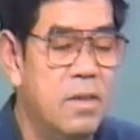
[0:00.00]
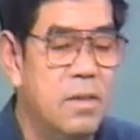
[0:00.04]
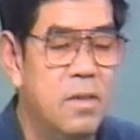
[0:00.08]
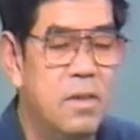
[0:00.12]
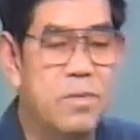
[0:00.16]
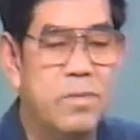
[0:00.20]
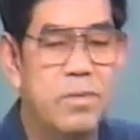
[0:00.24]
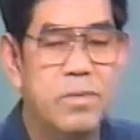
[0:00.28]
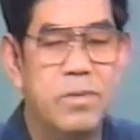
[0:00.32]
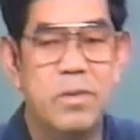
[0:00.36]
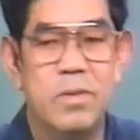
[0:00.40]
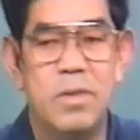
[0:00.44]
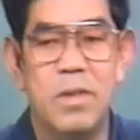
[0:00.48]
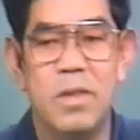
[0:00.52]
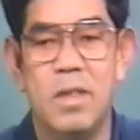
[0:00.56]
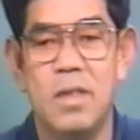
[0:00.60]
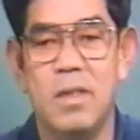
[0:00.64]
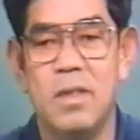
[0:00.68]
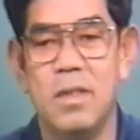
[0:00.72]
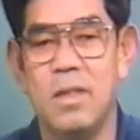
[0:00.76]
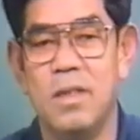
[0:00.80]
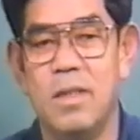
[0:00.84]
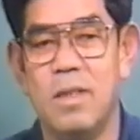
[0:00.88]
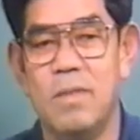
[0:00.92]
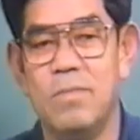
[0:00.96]
で、不調な
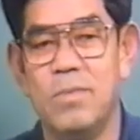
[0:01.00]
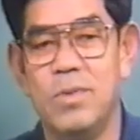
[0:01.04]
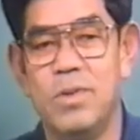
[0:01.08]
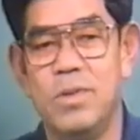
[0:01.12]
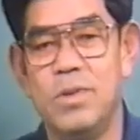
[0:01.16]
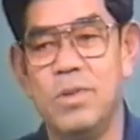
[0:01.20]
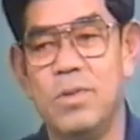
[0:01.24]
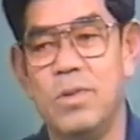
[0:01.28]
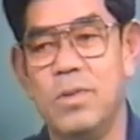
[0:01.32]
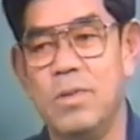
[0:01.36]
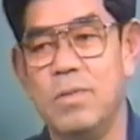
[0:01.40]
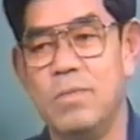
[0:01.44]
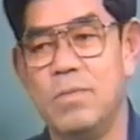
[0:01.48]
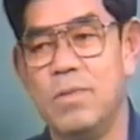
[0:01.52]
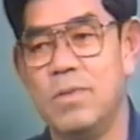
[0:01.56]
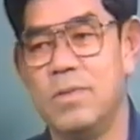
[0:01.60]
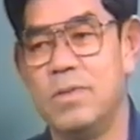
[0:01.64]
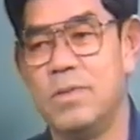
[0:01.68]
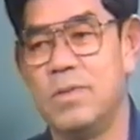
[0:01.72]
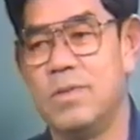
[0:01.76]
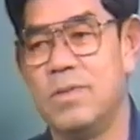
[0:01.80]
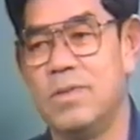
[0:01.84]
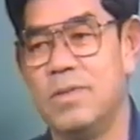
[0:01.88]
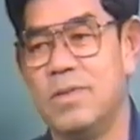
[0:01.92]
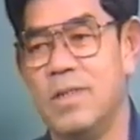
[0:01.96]
人間も一人もお
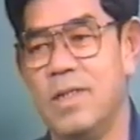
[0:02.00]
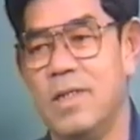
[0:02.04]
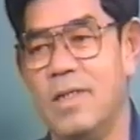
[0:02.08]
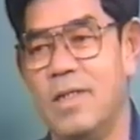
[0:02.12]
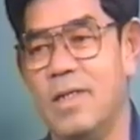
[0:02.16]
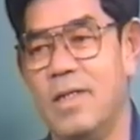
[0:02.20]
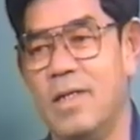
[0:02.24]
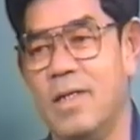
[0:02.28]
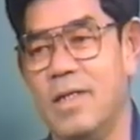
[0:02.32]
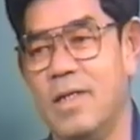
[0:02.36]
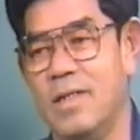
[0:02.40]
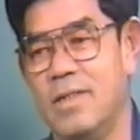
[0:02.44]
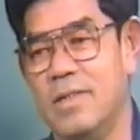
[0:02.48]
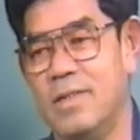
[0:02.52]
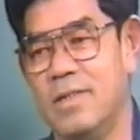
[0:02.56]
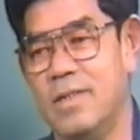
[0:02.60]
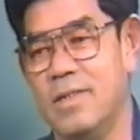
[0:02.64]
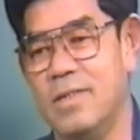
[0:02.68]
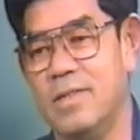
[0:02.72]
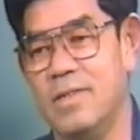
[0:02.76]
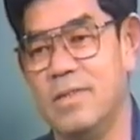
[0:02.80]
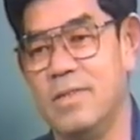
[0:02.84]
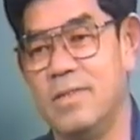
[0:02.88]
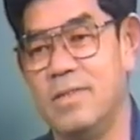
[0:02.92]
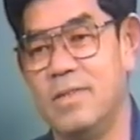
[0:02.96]
作りにならなかった
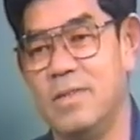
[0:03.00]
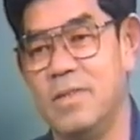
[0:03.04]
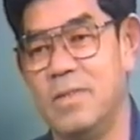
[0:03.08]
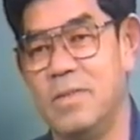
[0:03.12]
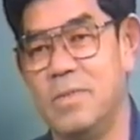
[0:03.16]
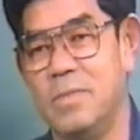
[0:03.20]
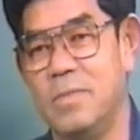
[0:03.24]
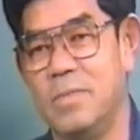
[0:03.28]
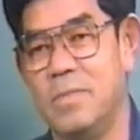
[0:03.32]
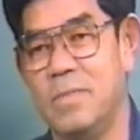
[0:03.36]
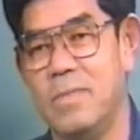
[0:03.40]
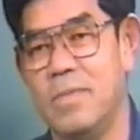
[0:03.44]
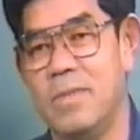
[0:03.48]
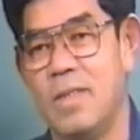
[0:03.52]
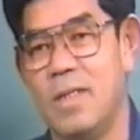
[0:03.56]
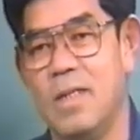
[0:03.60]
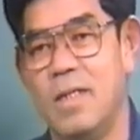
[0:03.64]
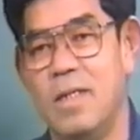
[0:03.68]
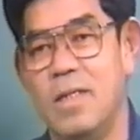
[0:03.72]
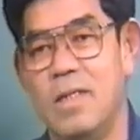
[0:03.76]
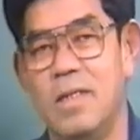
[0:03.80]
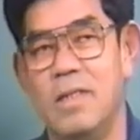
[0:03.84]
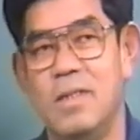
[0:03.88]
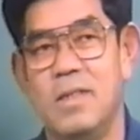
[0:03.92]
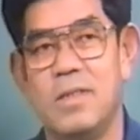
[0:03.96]
んですよ。
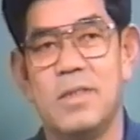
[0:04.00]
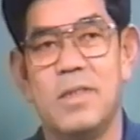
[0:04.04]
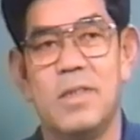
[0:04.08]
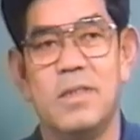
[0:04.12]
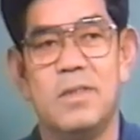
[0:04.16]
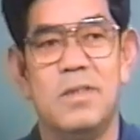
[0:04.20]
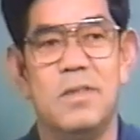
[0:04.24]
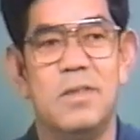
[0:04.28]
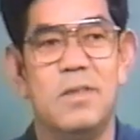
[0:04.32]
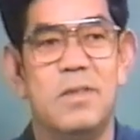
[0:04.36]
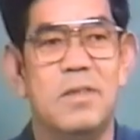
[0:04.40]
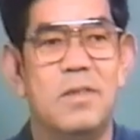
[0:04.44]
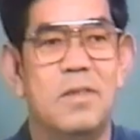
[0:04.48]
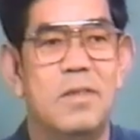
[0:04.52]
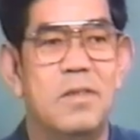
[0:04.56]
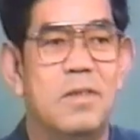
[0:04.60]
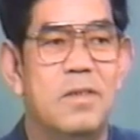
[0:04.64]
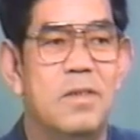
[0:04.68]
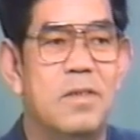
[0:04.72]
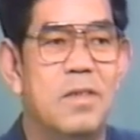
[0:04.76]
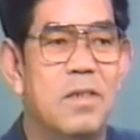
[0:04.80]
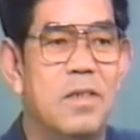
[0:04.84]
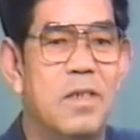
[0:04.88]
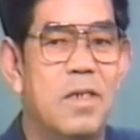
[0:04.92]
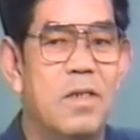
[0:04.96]
しかし、
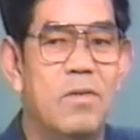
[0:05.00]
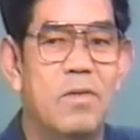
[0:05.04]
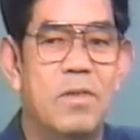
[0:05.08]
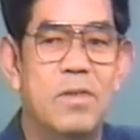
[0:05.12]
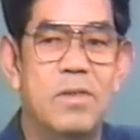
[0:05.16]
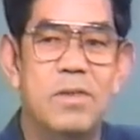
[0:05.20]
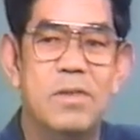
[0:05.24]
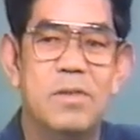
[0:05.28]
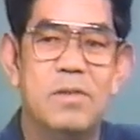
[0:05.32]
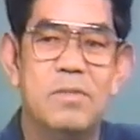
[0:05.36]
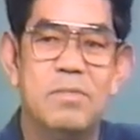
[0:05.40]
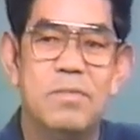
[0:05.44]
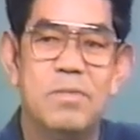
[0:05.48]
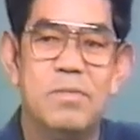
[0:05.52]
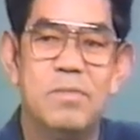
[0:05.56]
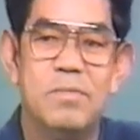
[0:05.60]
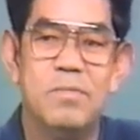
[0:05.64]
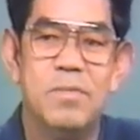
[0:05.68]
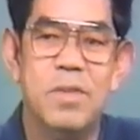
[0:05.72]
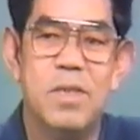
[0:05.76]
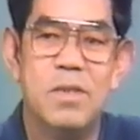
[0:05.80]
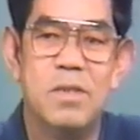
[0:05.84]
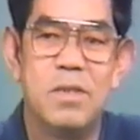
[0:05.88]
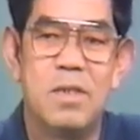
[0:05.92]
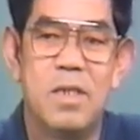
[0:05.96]
人間は自分
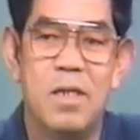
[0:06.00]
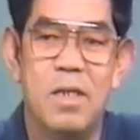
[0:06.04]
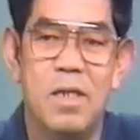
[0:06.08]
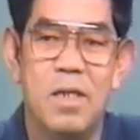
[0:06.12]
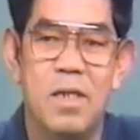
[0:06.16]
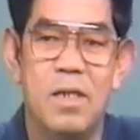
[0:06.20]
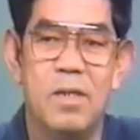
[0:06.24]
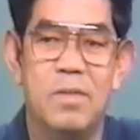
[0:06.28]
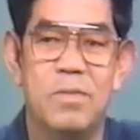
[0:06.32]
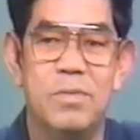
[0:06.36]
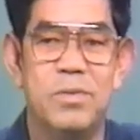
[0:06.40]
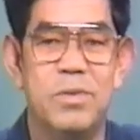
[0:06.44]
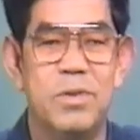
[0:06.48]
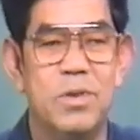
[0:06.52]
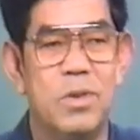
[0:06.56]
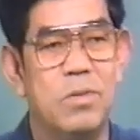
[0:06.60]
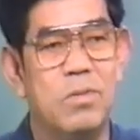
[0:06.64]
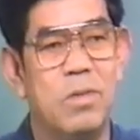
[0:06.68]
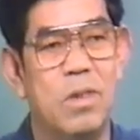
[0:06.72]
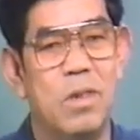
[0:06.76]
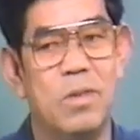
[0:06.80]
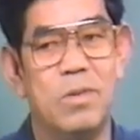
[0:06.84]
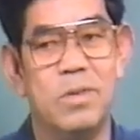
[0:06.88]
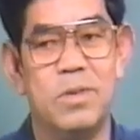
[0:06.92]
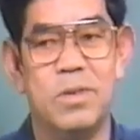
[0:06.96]
自らが不調
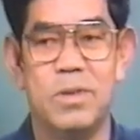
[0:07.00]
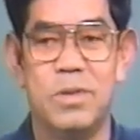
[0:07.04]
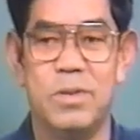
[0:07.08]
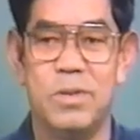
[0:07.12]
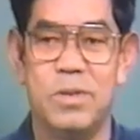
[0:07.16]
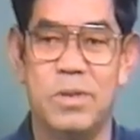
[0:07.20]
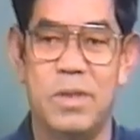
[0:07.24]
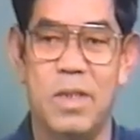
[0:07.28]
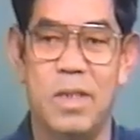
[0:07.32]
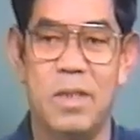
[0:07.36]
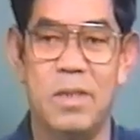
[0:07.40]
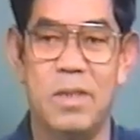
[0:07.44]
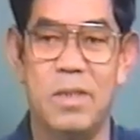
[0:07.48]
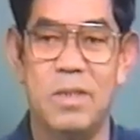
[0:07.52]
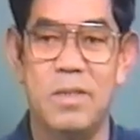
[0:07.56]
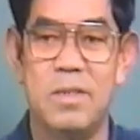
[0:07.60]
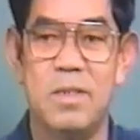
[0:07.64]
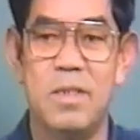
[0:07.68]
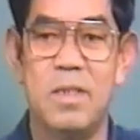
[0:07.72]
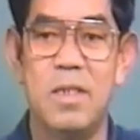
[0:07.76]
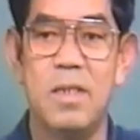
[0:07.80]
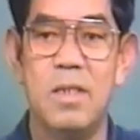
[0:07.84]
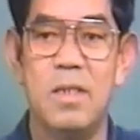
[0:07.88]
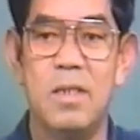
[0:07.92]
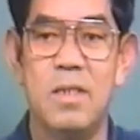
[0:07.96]
和を作ったんで
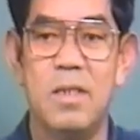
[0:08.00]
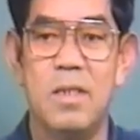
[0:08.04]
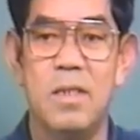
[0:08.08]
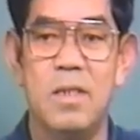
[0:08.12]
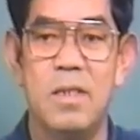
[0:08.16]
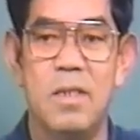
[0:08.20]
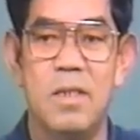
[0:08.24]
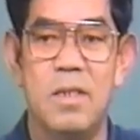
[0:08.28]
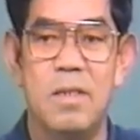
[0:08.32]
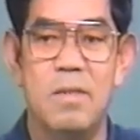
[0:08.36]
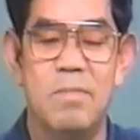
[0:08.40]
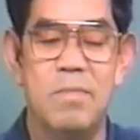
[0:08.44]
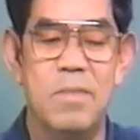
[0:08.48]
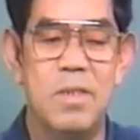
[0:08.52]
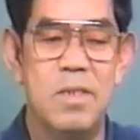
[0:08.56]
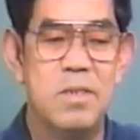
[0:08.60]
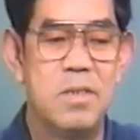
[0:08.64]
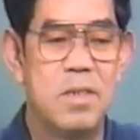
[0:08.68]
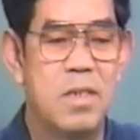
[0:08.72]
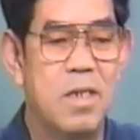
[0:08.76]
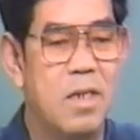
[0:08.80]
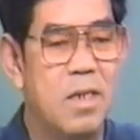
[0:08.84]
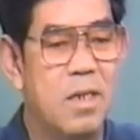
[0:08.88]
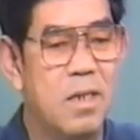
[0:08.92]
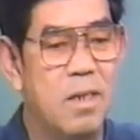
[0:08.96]
すね。
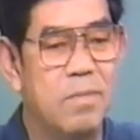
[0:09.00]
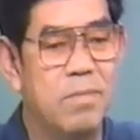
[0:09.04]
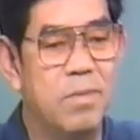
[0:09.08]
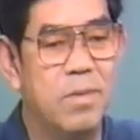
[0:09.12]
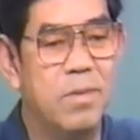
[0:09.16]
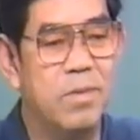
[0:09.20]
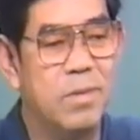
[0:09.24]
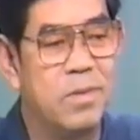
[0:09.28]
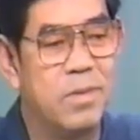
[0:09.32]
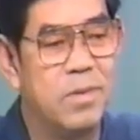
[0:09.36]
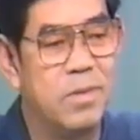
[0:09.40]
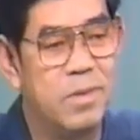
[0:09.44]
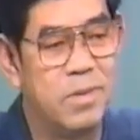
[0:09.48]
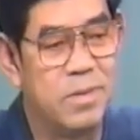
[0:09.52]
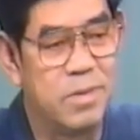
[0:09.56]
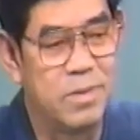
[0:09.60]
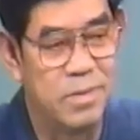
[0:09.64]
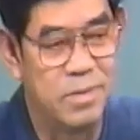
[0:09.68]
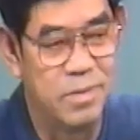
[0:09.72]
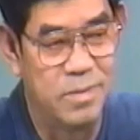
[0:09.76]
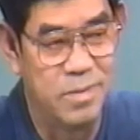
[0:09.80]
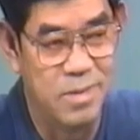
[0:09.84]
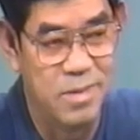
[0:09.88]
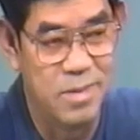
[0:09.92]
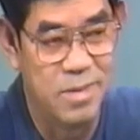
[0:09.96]
自らが病気を作
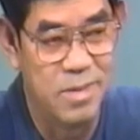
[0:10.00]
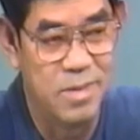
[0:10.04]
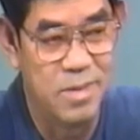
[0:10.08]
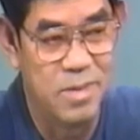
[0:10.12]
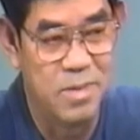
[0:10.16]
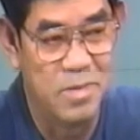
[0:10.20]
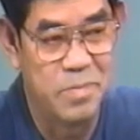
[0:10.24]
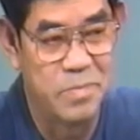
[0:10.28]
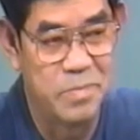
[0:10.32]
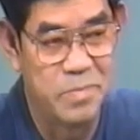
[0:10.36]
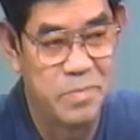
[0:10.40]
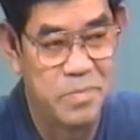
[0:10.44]
るんですよ。